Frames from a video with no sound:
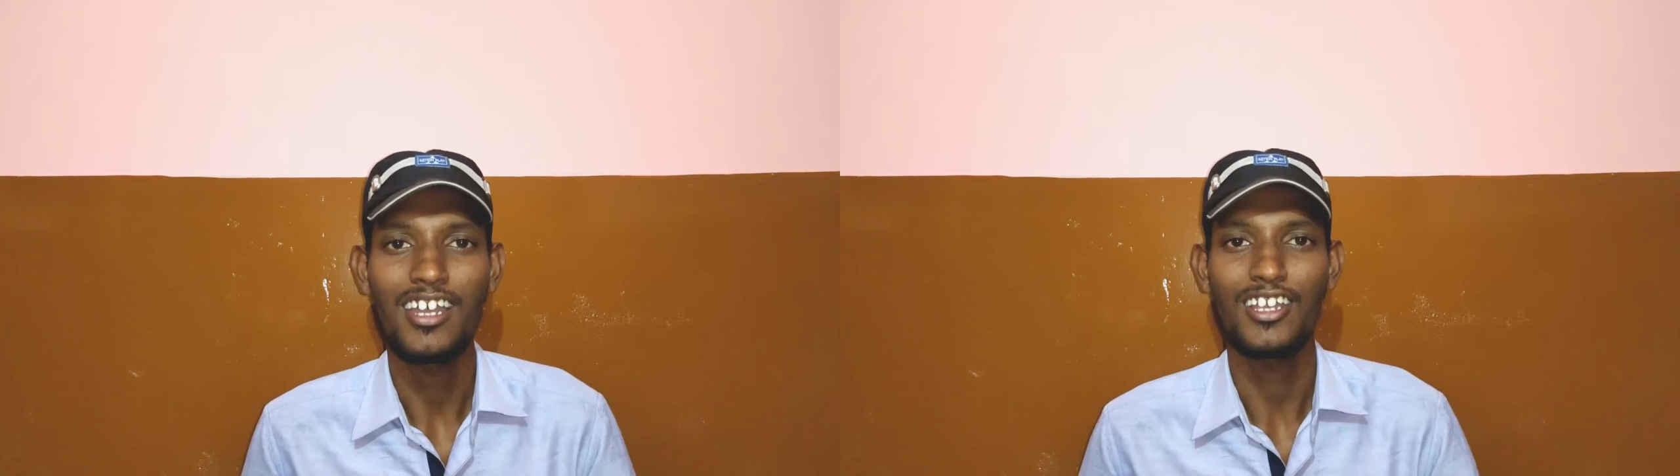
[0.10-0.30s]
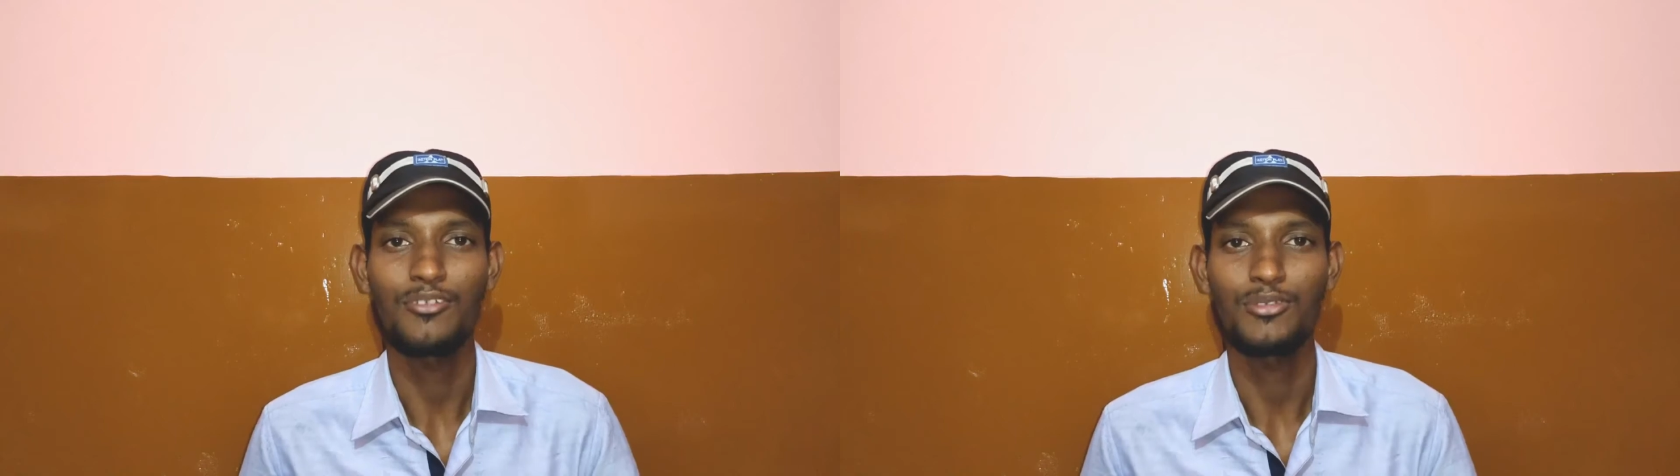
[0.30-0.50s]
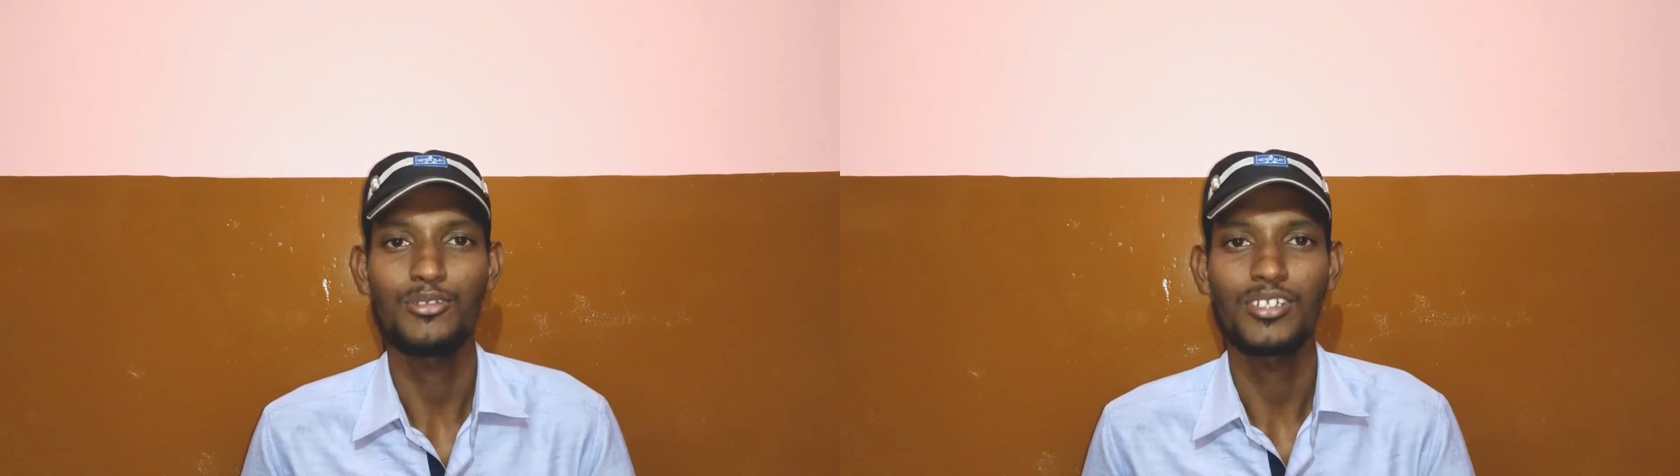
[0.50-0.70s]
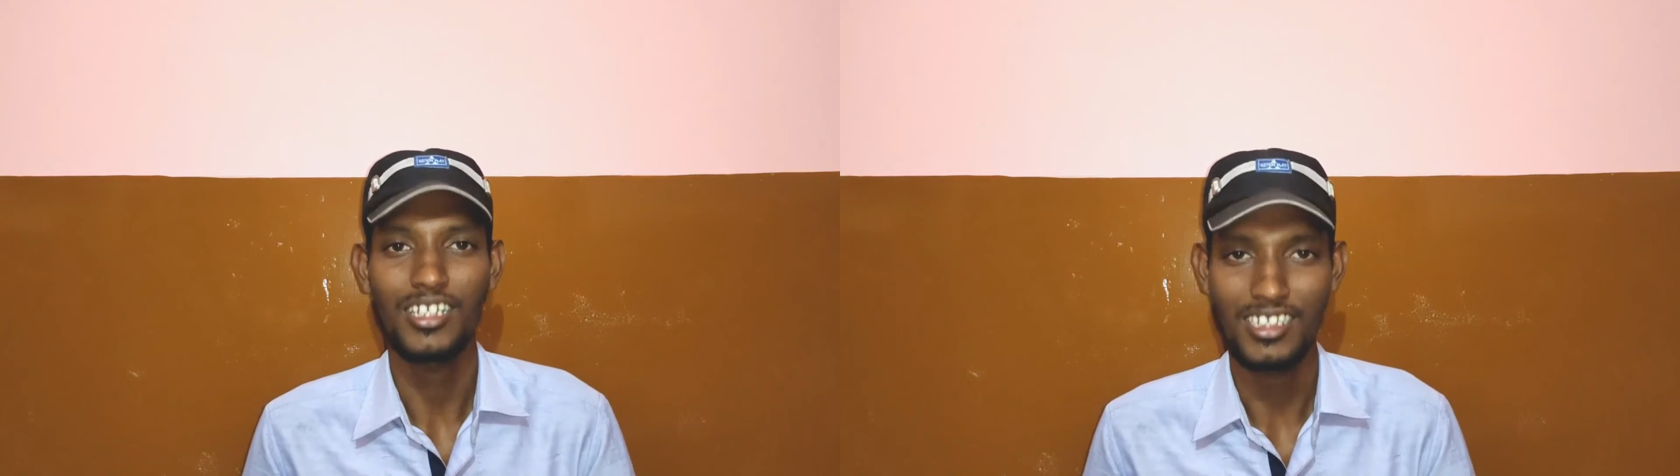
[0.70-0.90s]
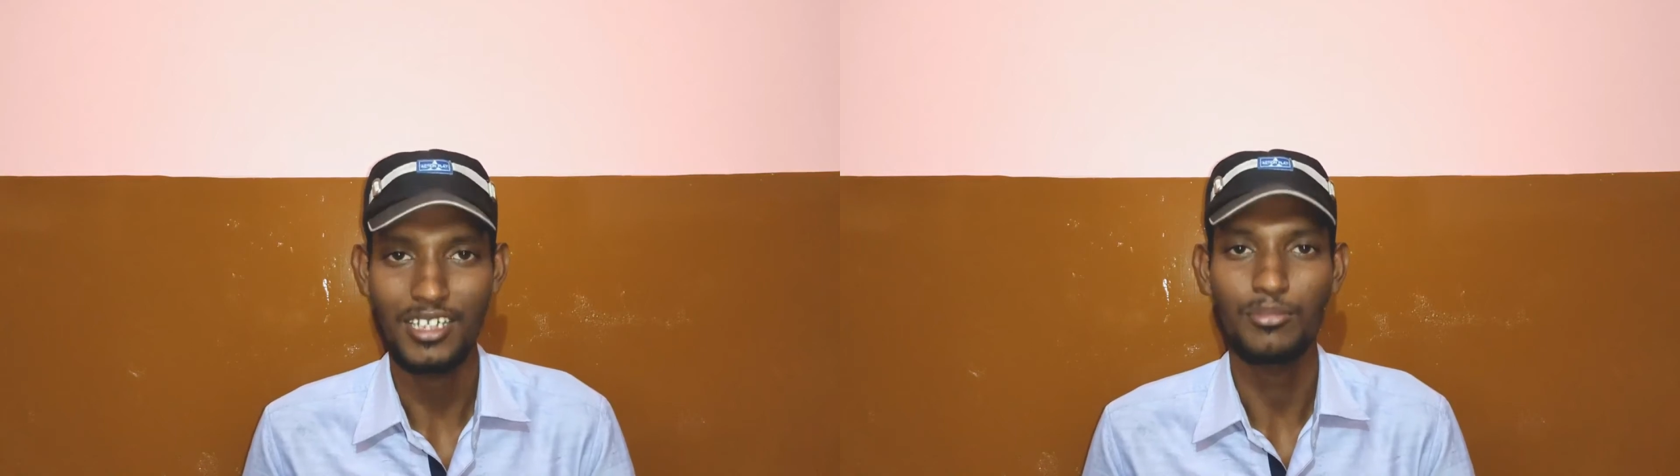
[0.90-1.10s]
ஐ லவ் யூ
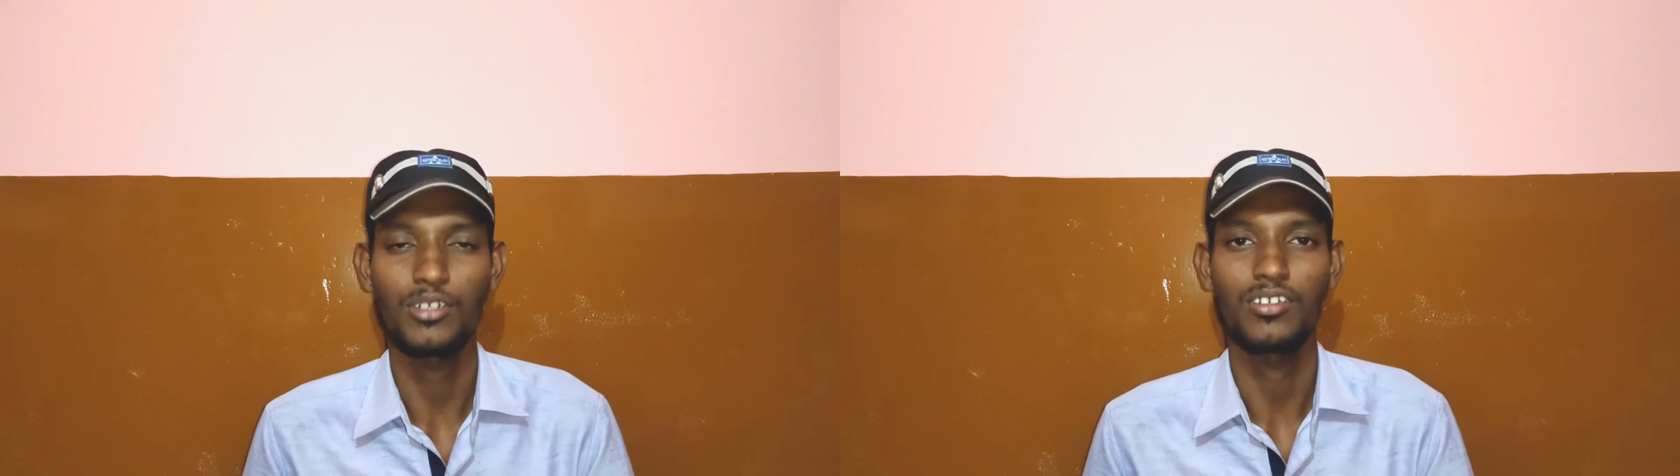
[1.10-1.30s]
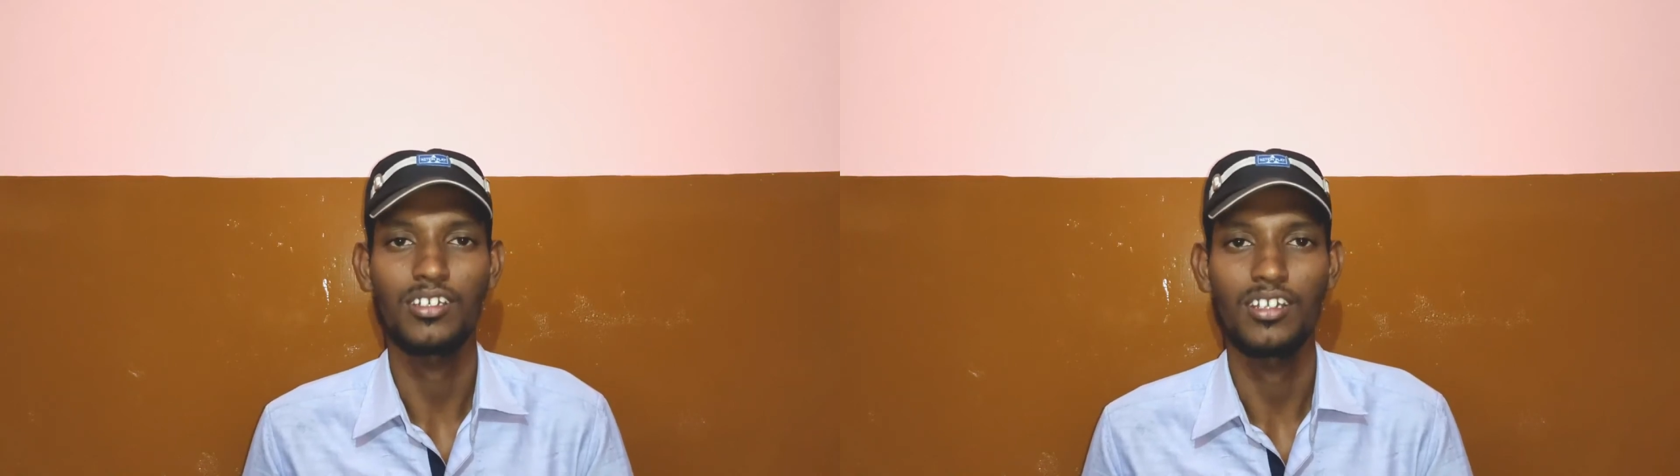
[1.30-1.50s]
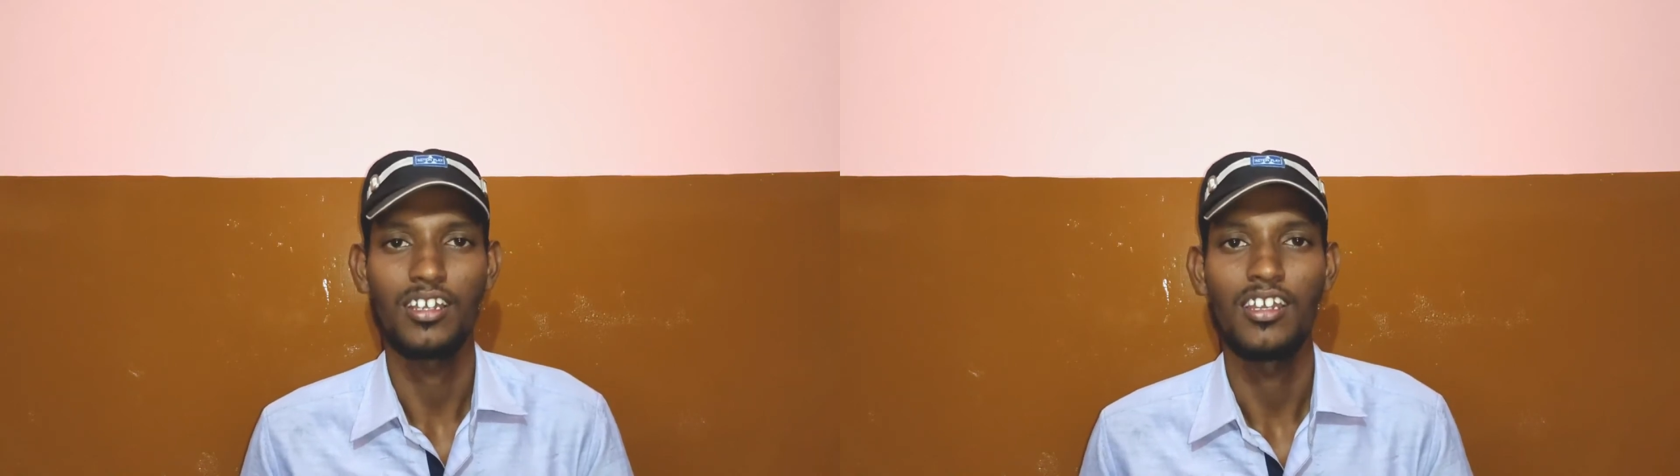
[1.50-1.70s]
நான் தாய்மணன்